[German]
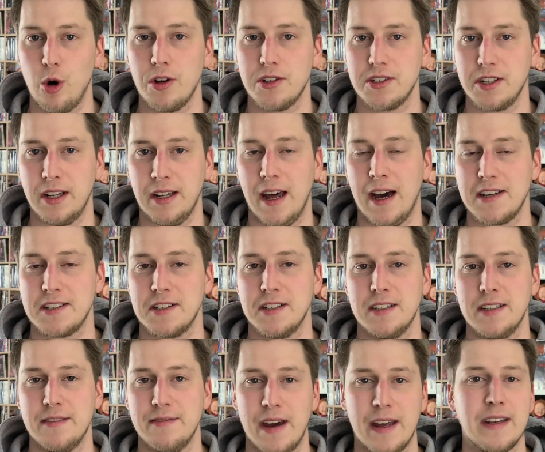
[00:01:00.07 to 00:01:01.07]
dort drin hatte,
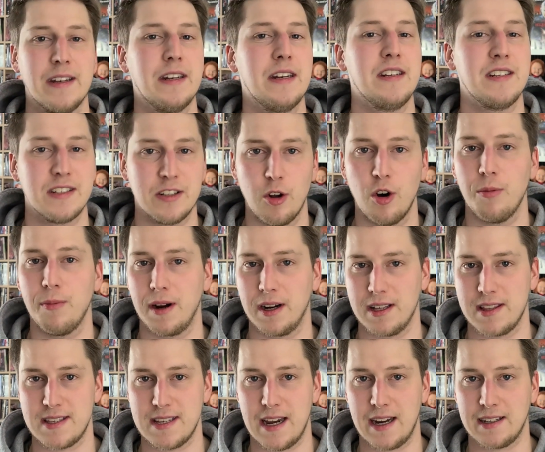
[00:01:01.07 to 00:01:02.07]
die werden nicht nochmal
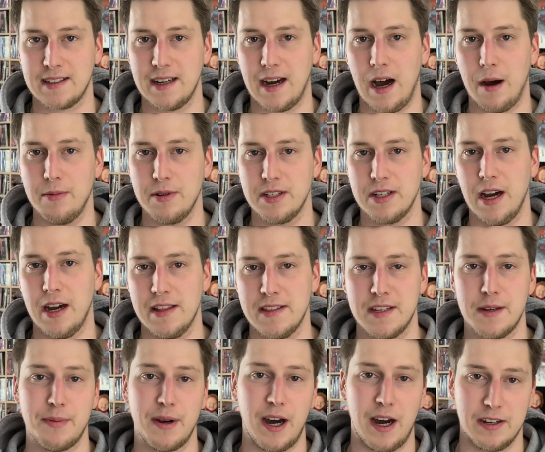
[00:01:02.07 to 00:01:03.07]
gezeigt. Da habe ich ja ein
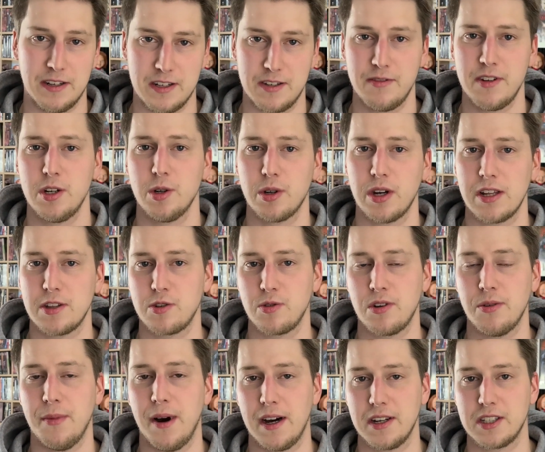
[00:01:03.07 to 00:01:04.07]
separates Video dazu
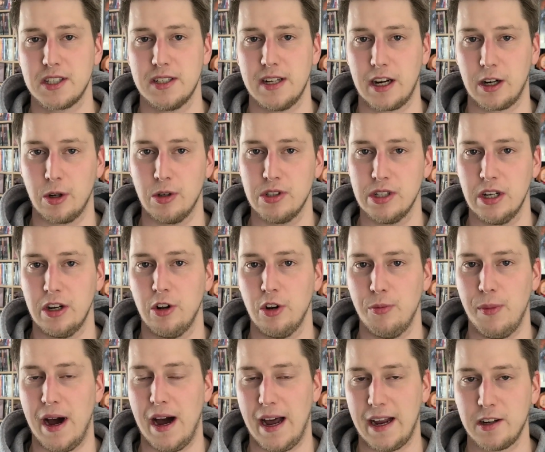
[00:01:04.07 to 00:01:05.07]
gemacht. Da könnt ihr dann auch
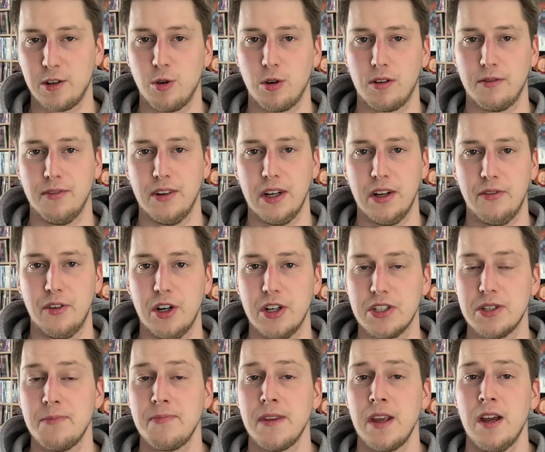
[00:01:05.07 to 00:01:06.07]
nochmal reingucken, wenn ihr wollt.